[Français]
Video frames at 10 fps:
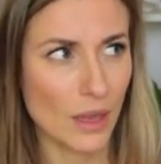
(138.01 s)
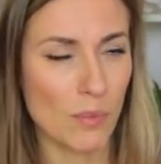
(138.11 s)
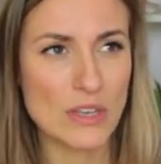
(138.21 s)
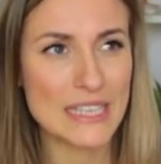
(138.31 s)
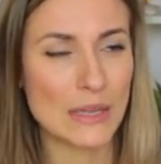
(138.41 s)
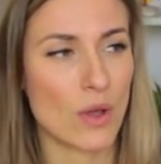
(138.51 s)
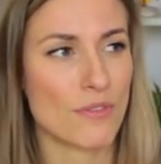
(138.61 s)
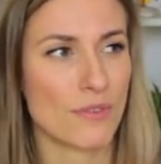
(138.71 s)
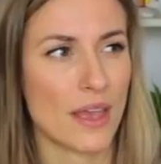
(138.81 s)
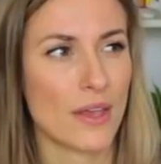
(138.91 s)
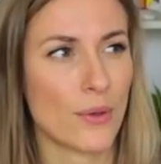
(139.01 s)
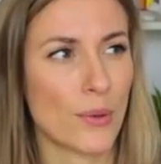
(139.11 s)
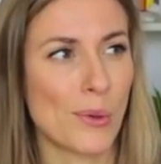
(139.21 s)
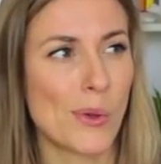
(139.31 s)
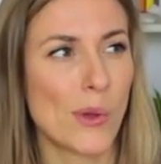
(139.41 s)
Moi, ça doit faire
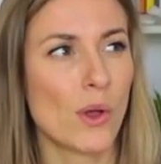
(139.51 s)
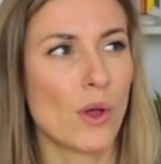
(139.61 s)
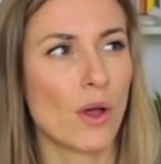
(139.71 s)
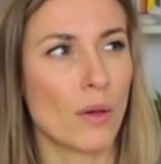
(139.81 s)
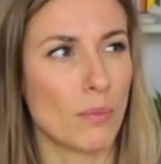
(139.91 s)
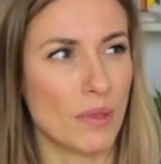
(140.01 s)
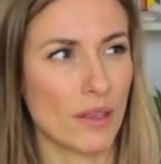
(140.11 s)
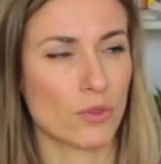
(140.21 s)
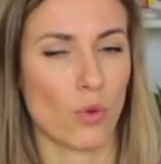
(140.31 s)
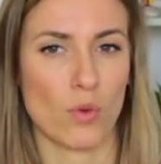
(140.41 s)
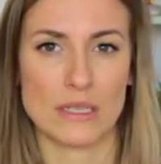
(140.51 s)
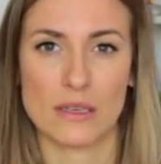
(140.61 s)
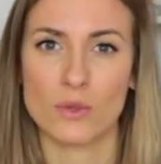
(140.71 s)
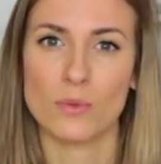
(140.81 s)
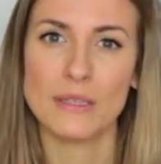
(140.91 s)
euh, bien 3
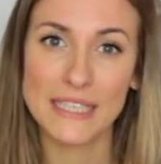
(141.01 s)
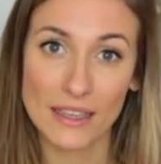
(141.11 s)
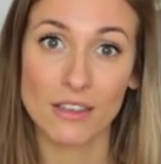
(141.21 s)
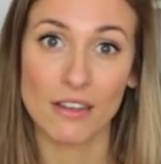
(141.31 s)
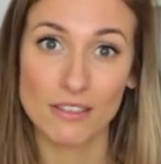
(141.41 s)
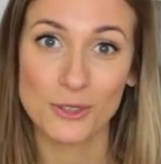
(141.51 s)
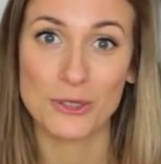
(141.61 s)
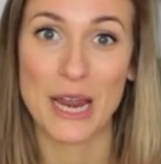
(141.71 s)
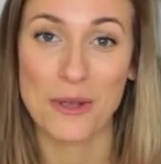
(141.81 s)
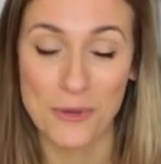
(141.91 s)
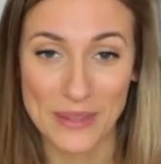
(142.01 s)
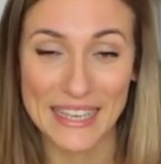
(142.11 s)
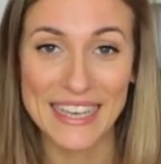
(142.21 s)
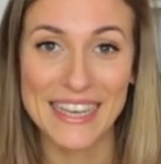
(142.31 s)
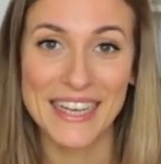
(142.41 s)
ans et demi, 4 ans que je la
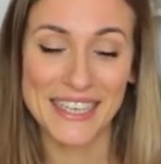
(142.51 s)
connais.